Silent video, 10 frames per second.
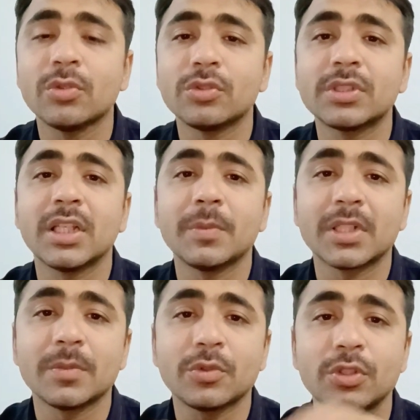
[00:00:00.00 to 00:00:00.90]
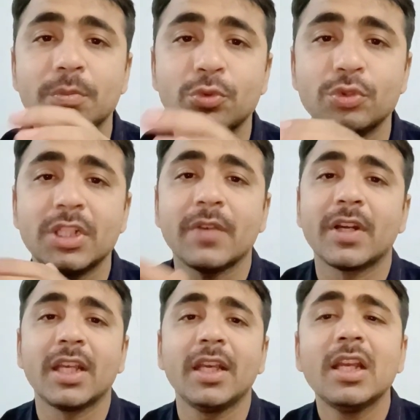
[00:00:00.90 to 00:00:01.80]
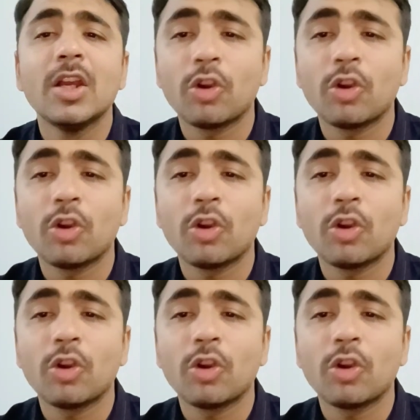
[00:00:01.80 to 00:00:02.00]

दोस्त हैं मतलब कोई पूछने वाले हैं